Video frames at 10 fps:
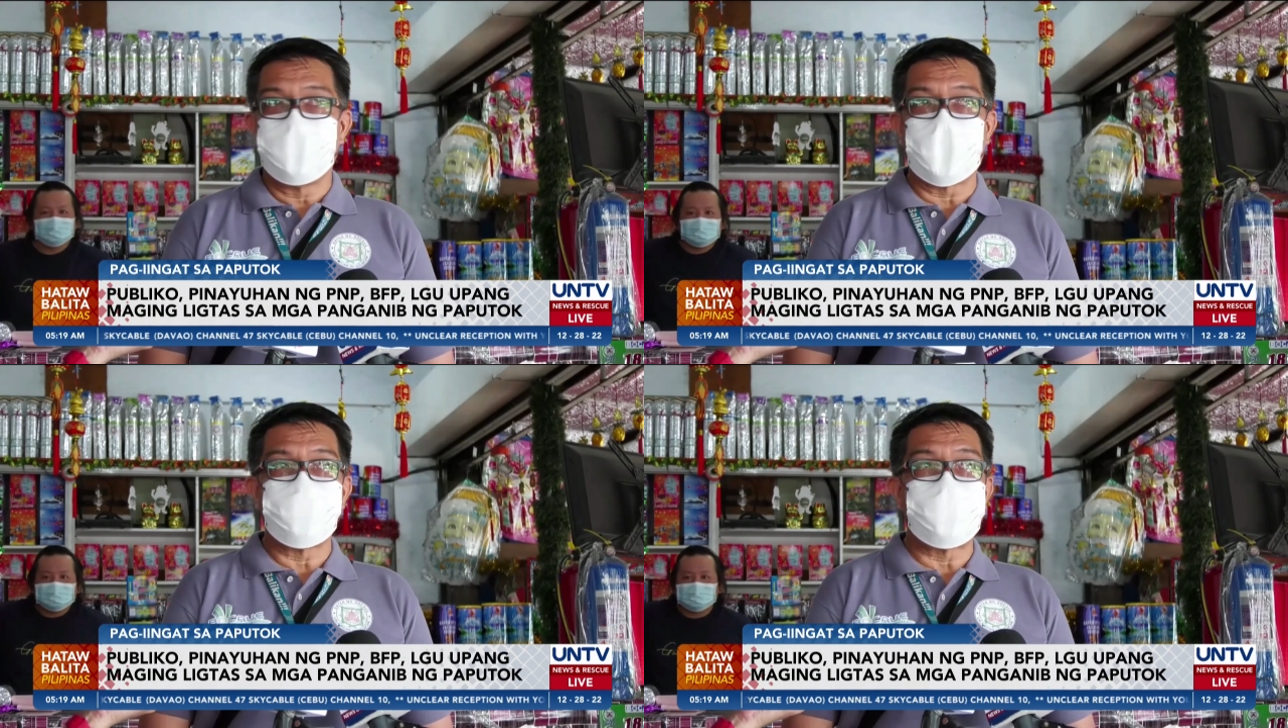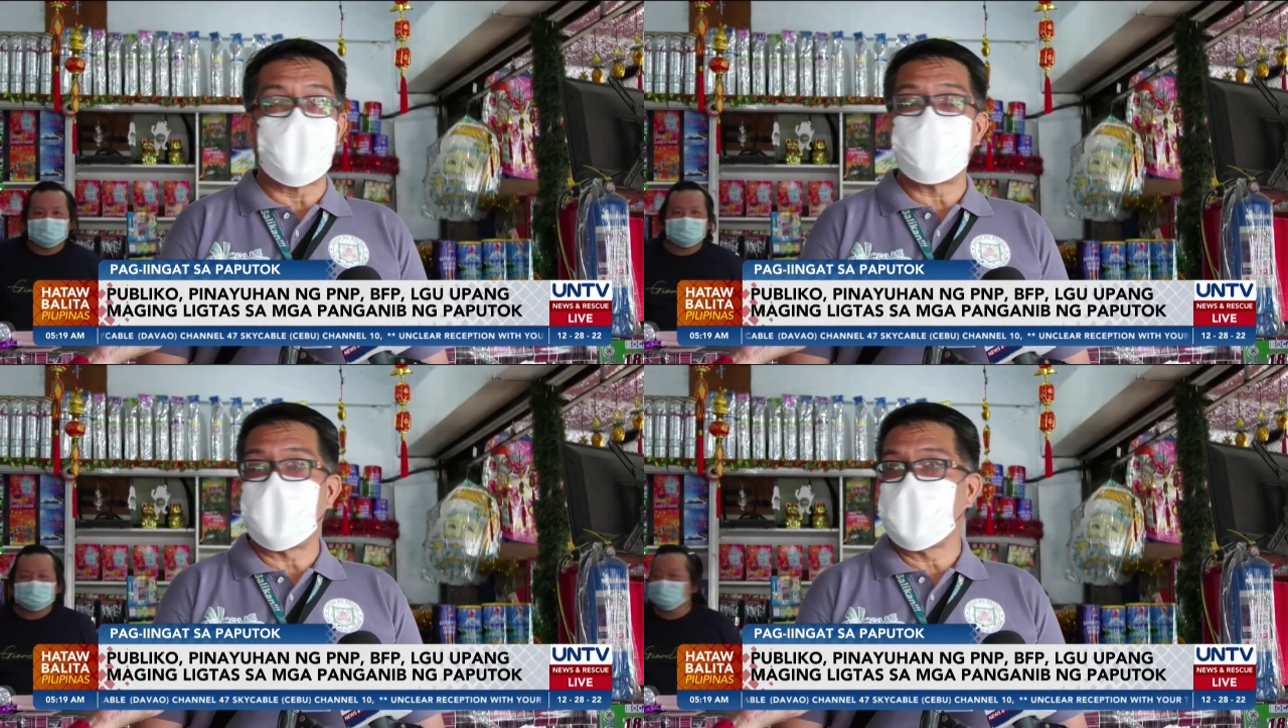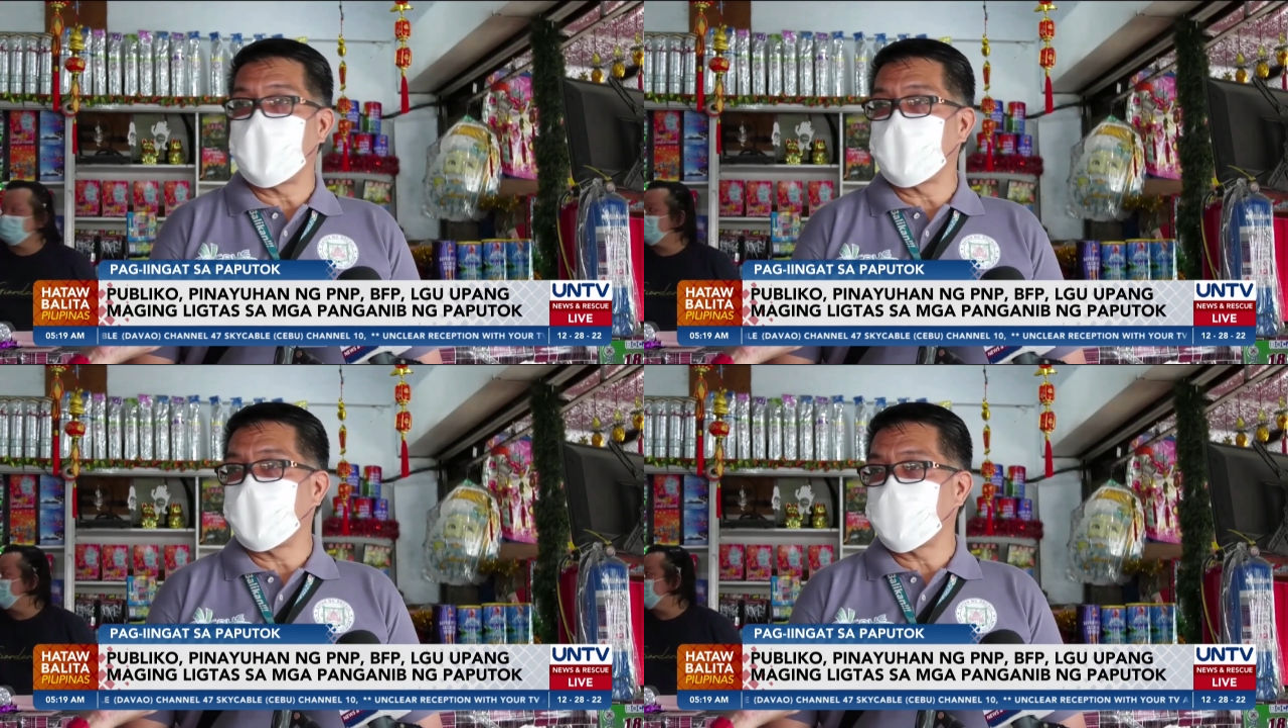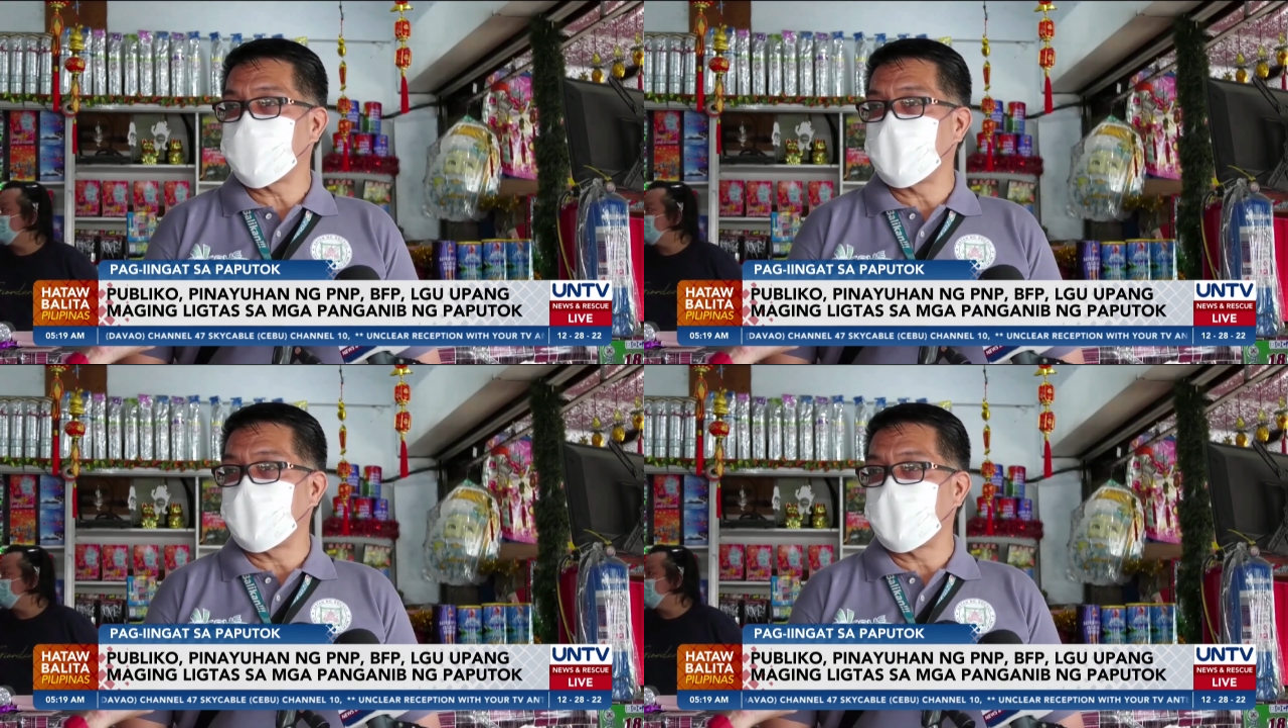pero mababa na ang
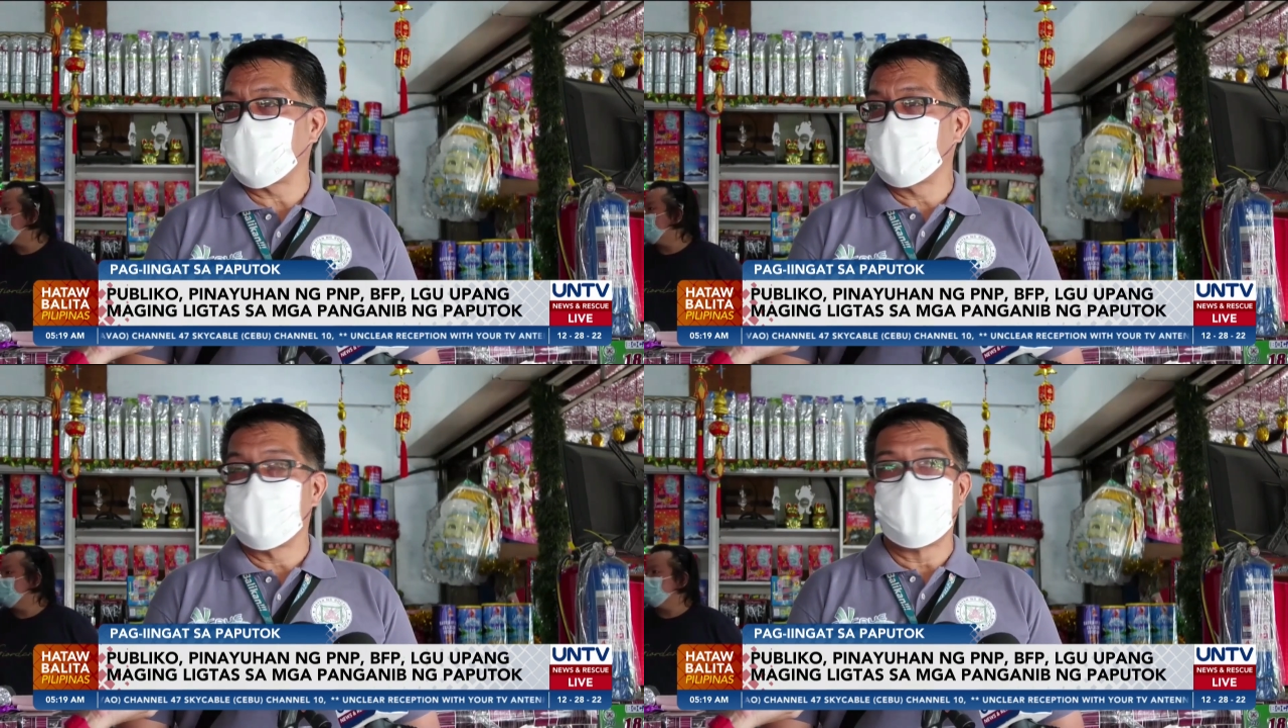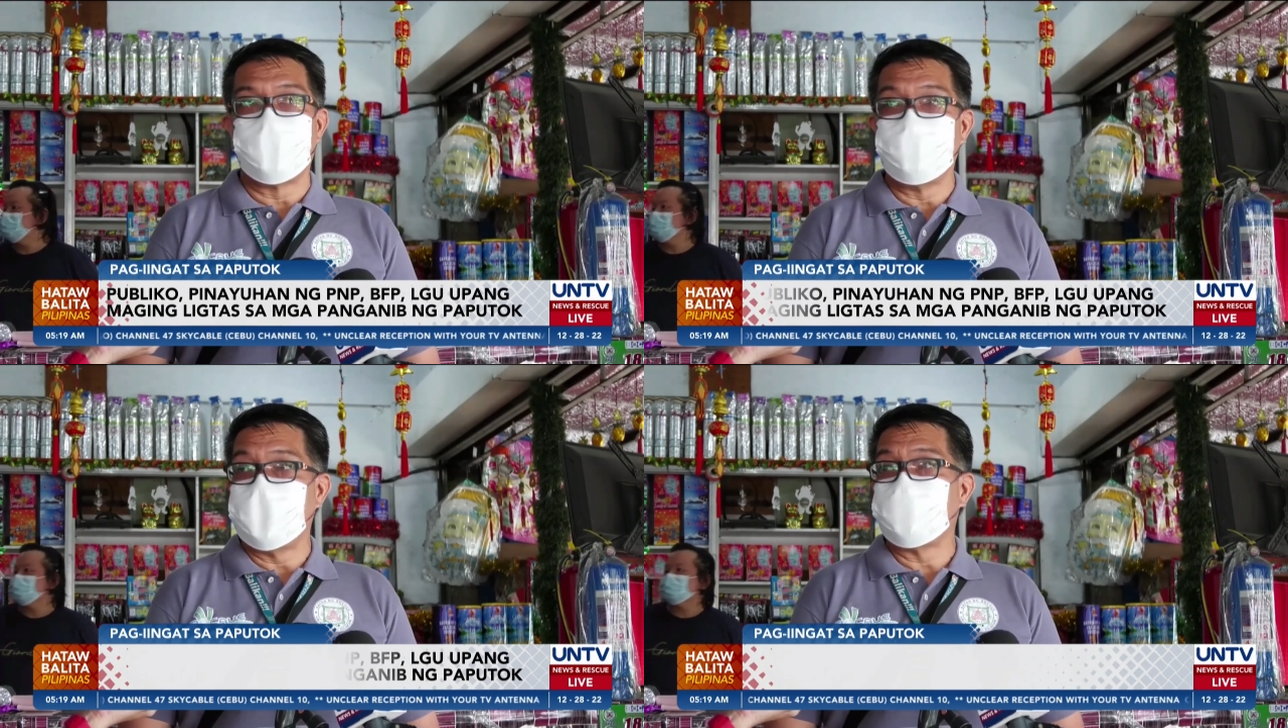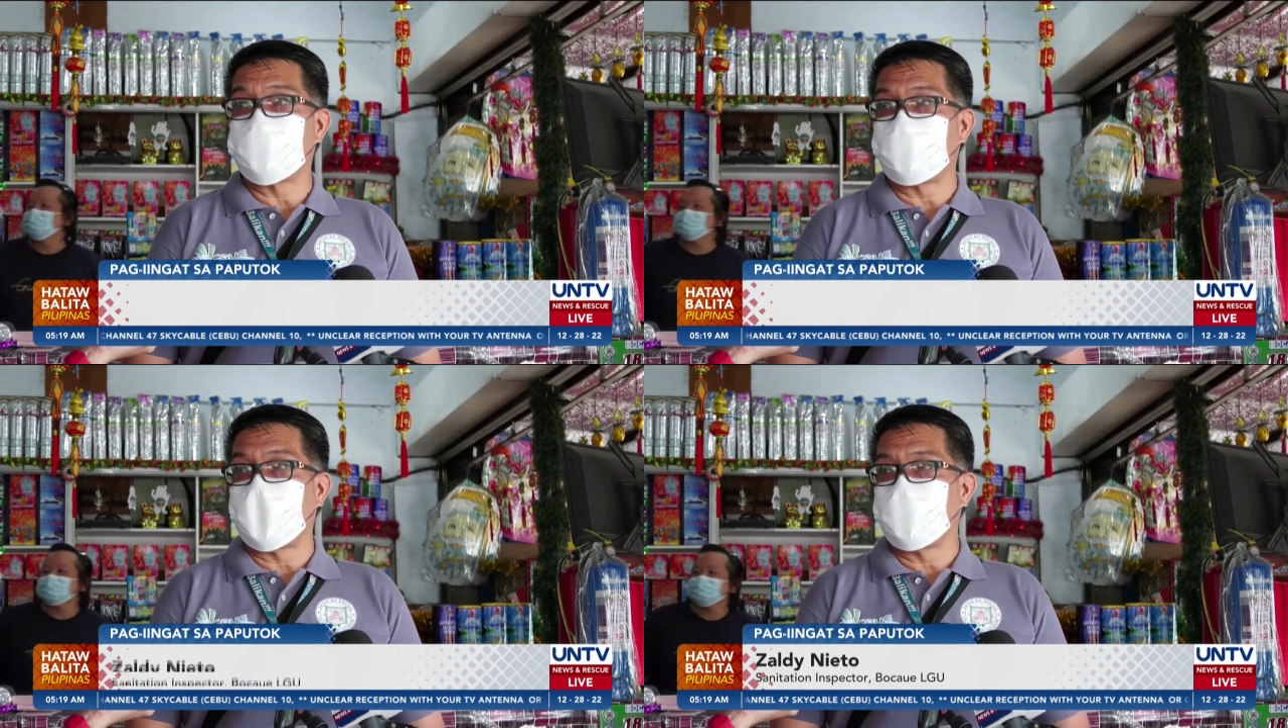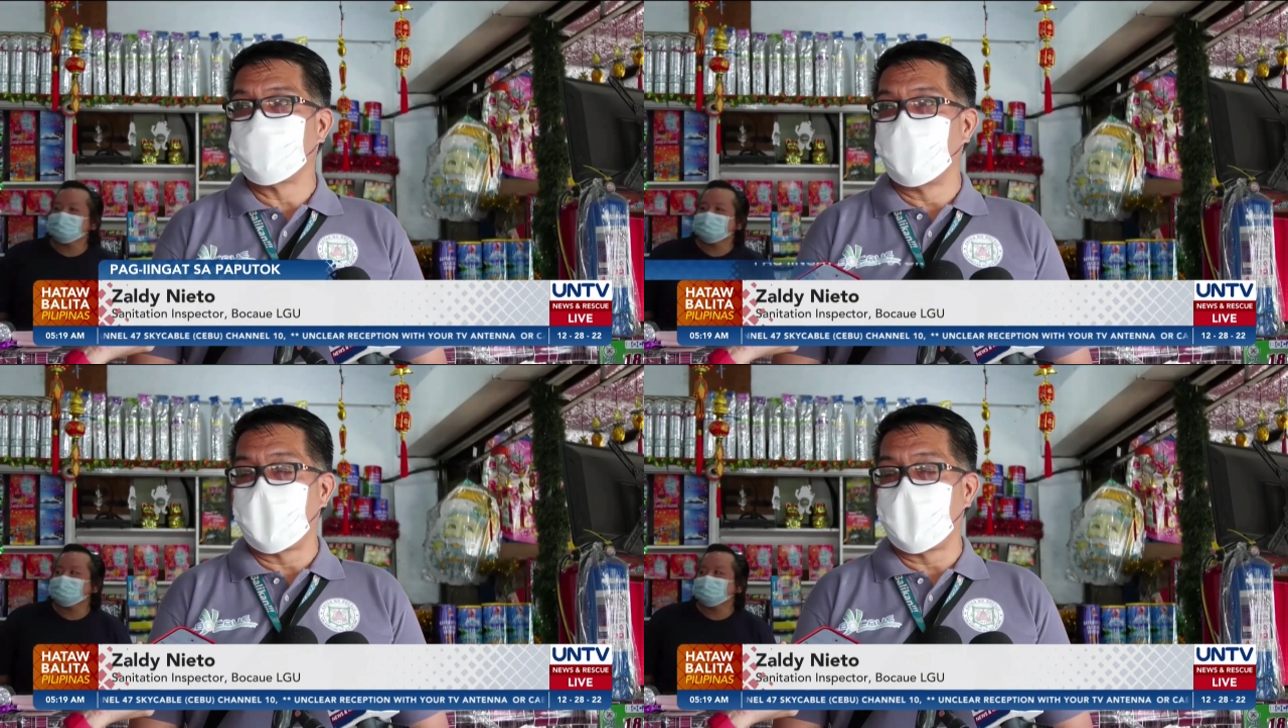less ng COVID dito sa bayan ng